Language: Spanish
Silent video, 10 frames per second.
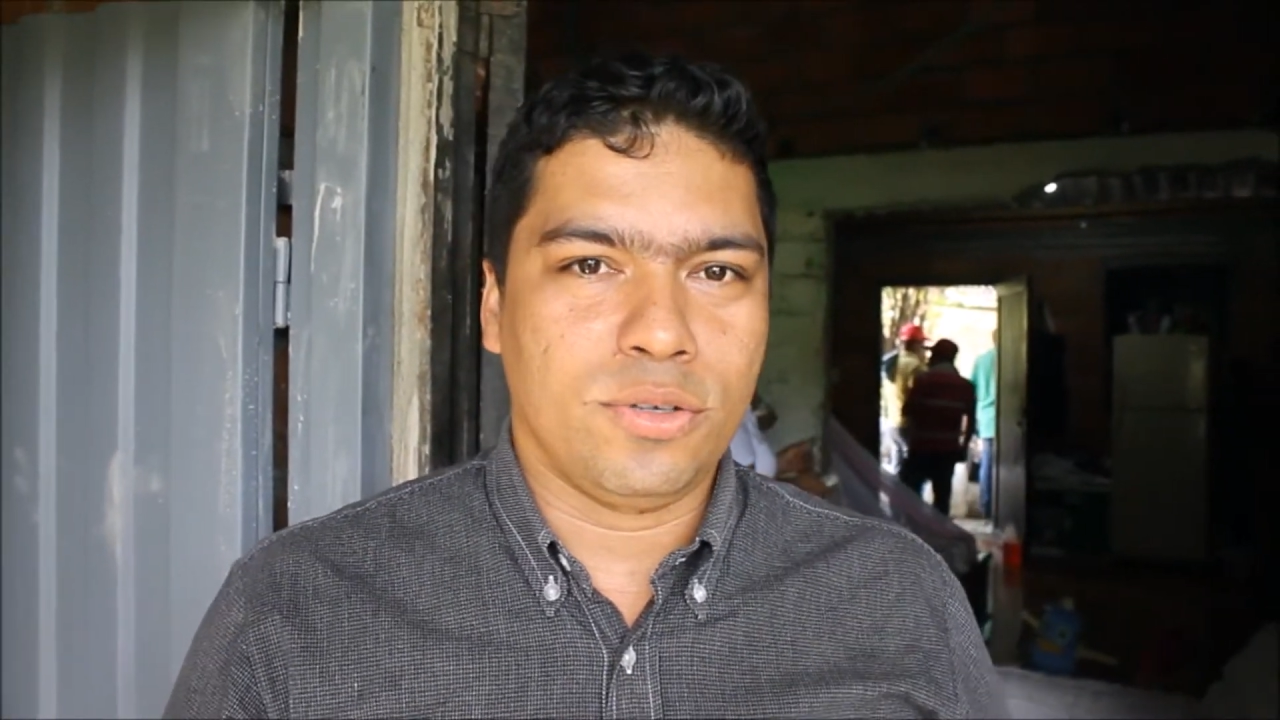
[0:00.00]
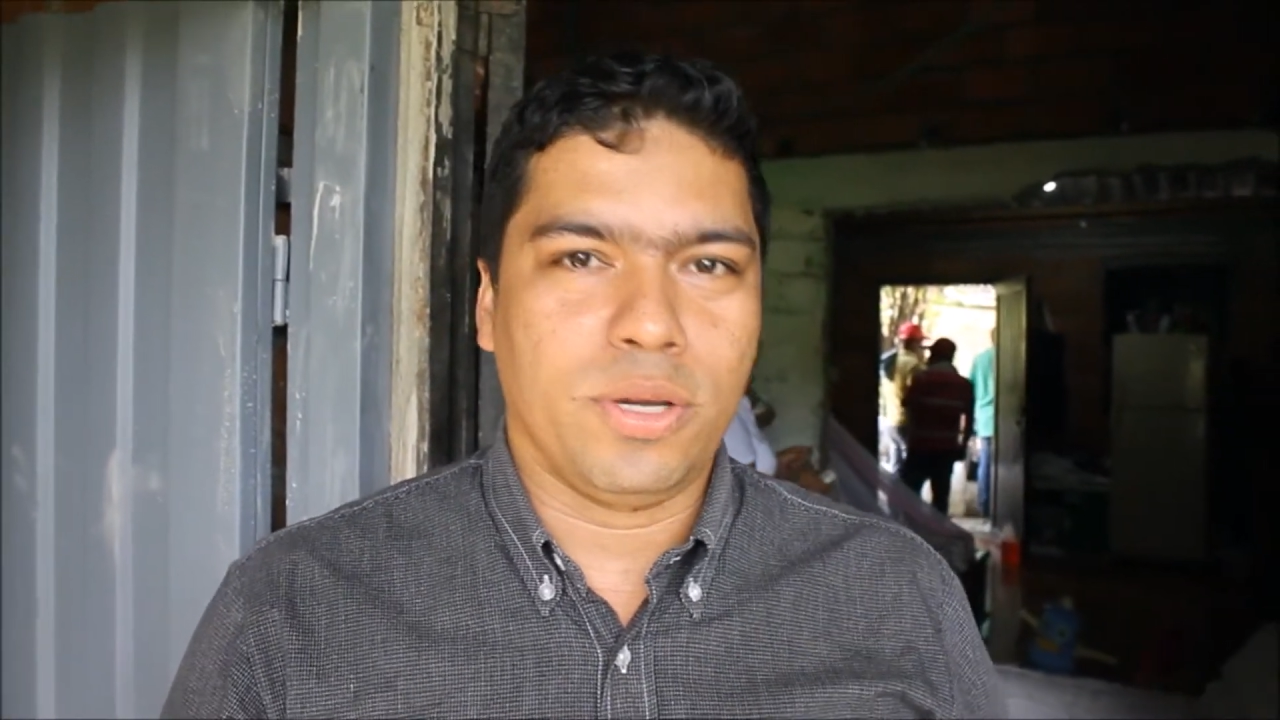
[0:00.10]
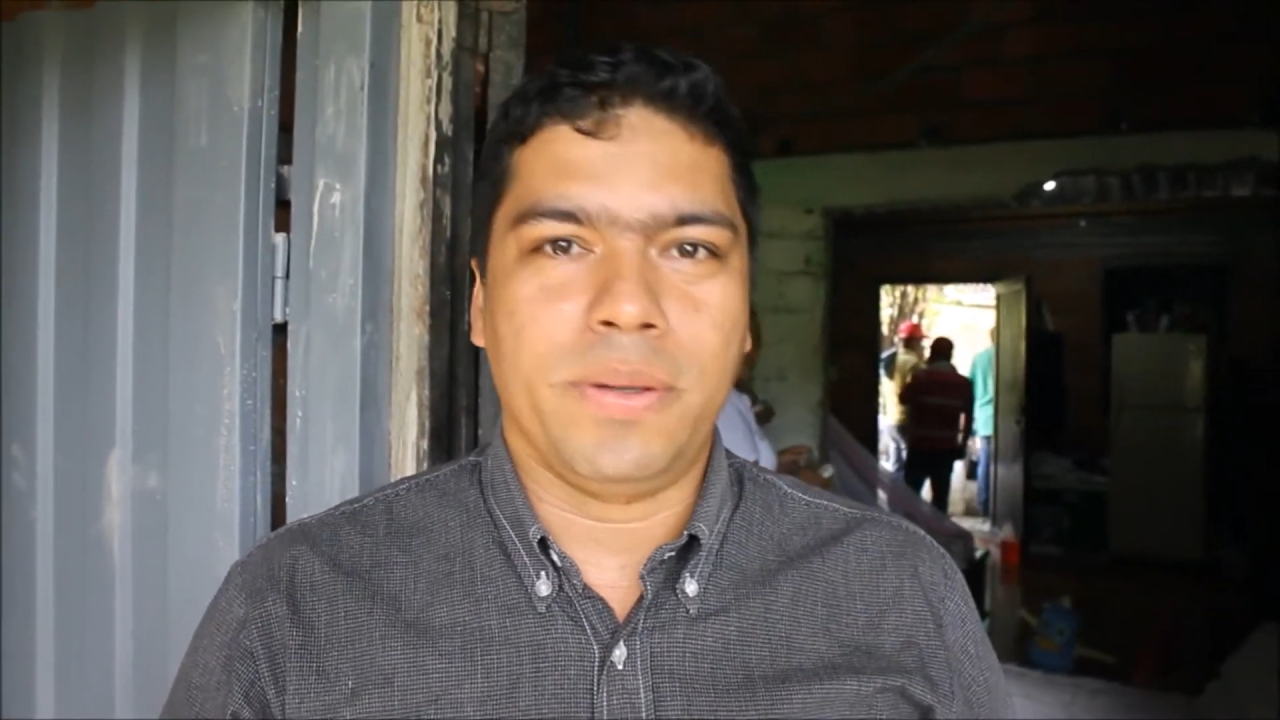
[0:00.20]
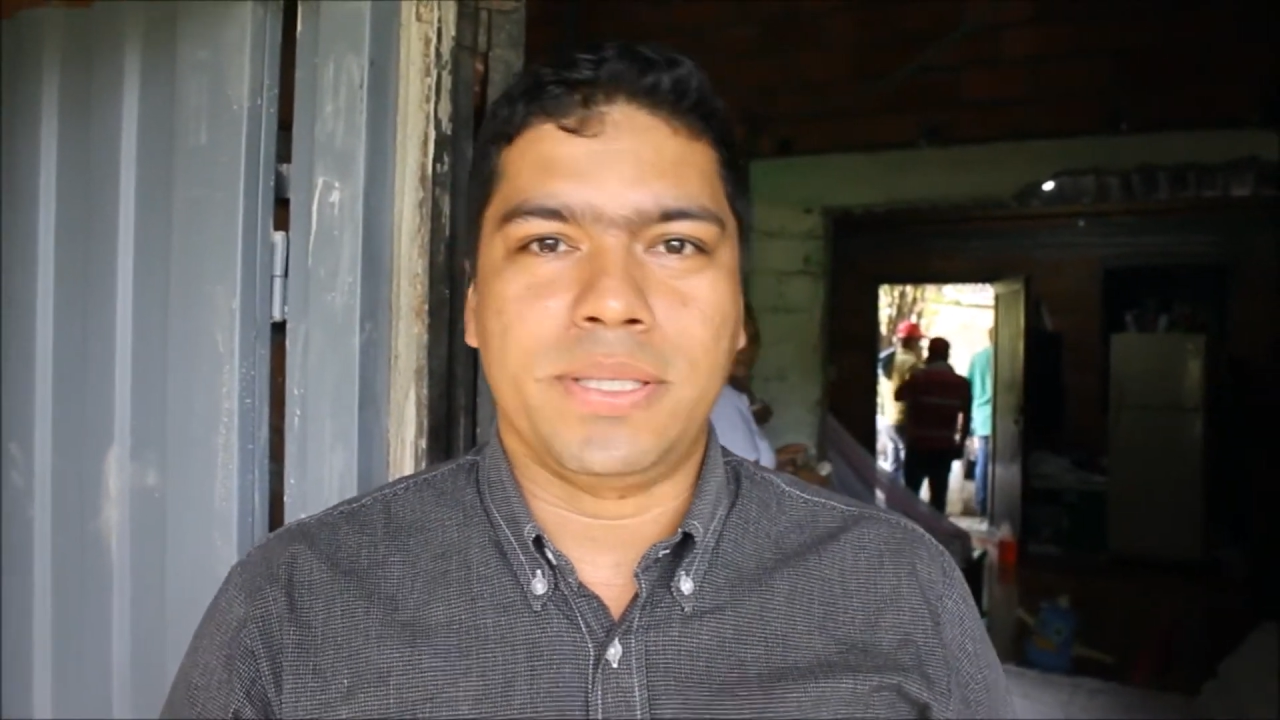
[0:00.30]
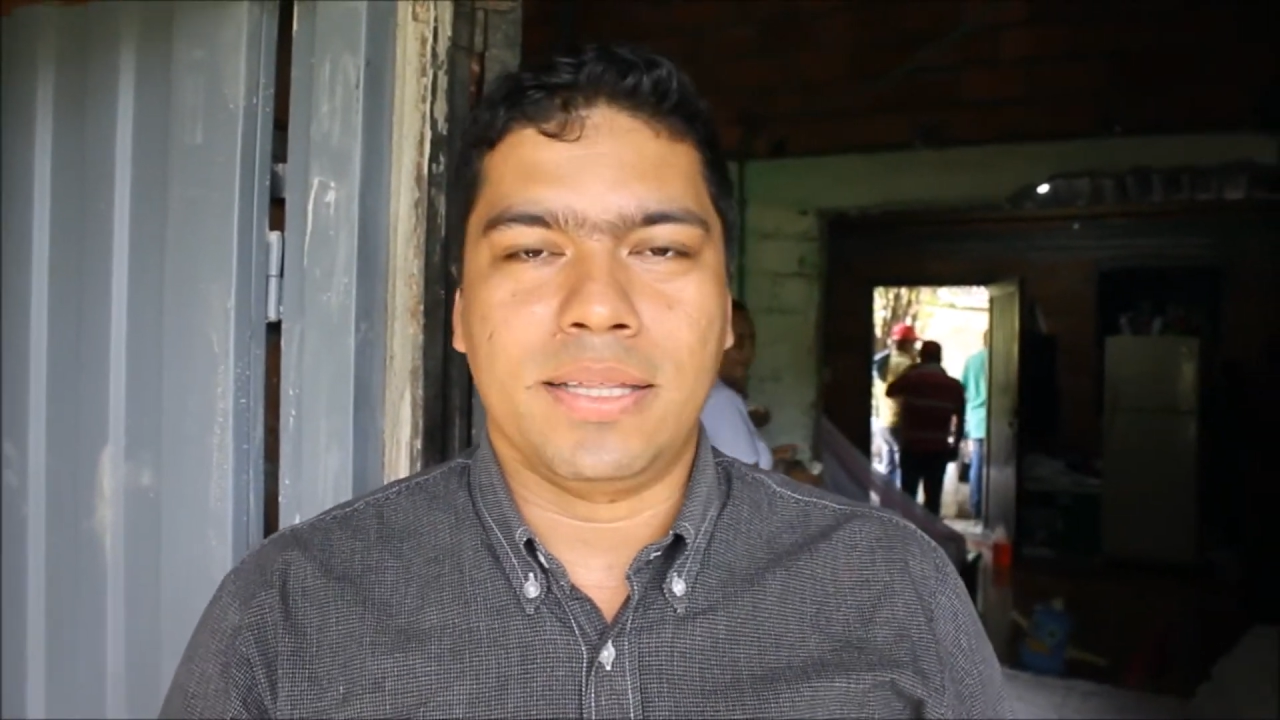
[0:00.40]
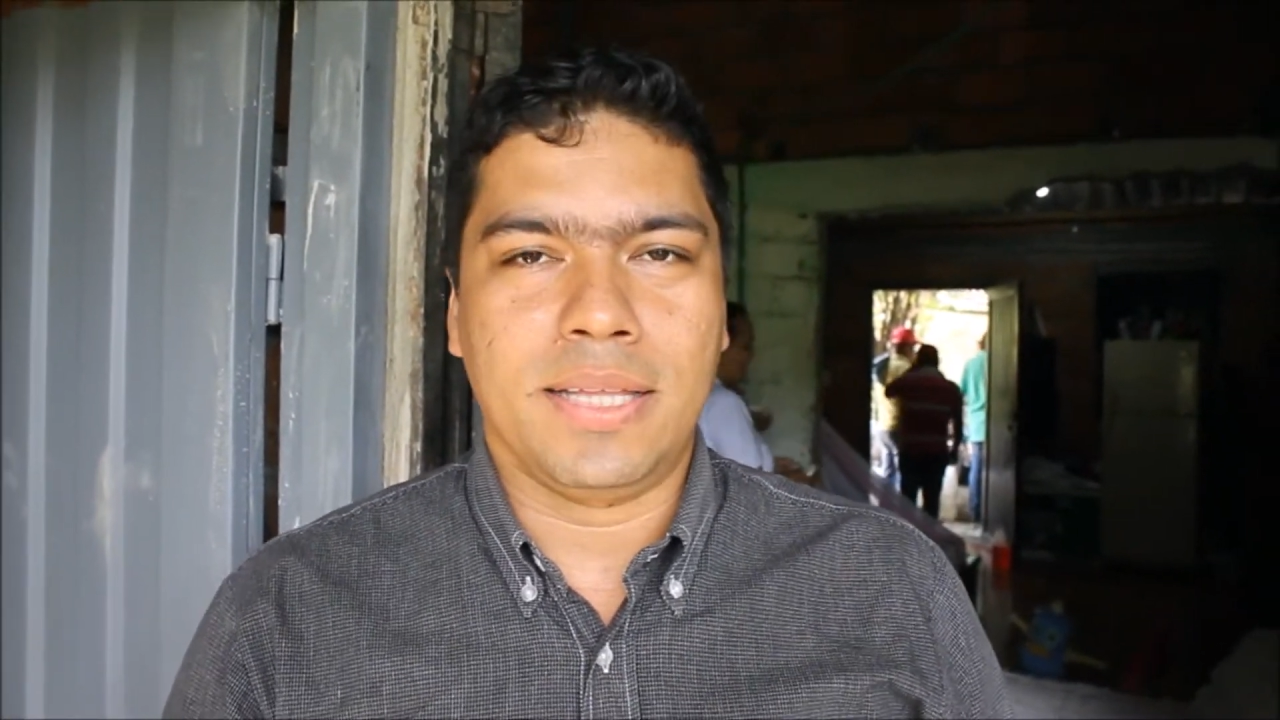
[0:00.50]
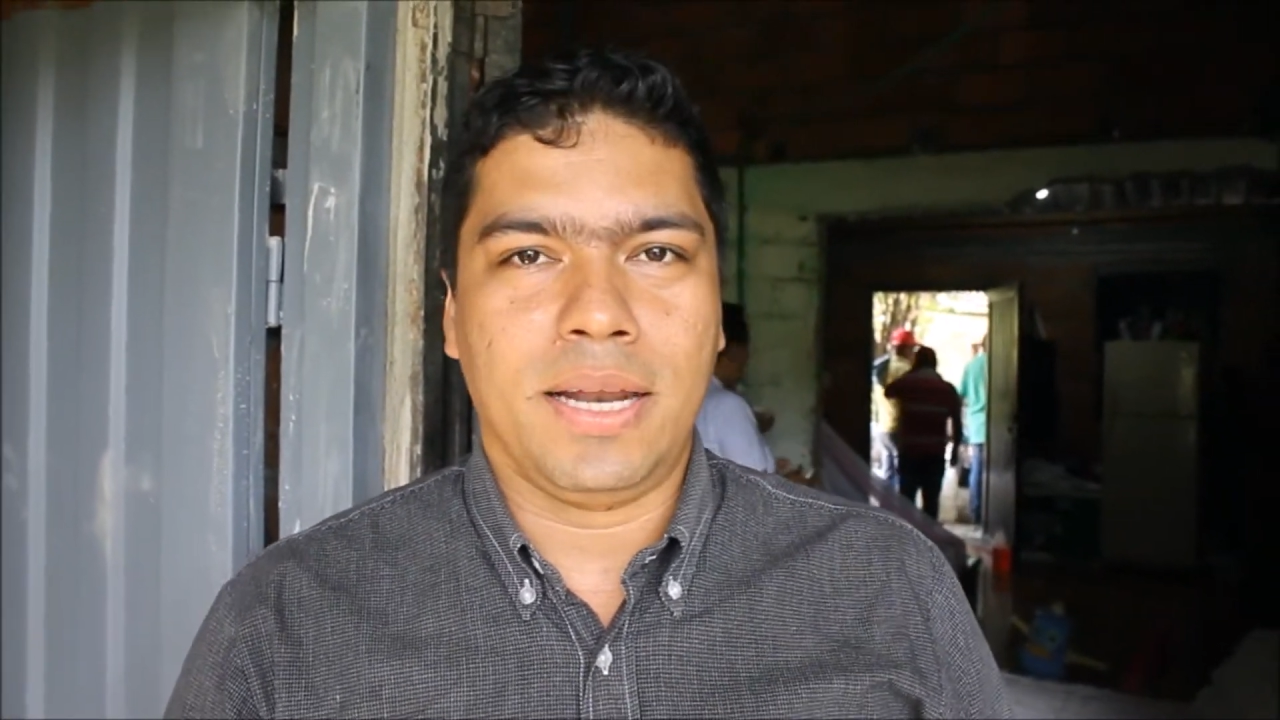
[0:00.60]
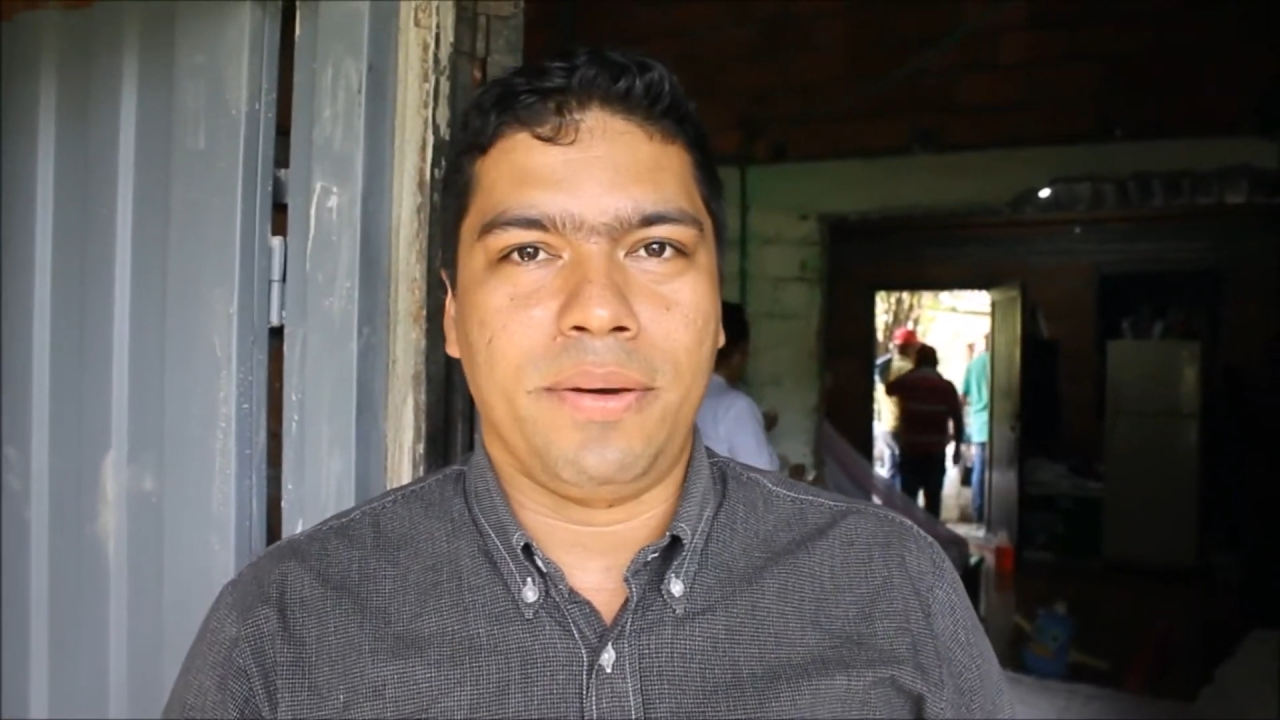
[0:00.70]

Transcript: soy habitante de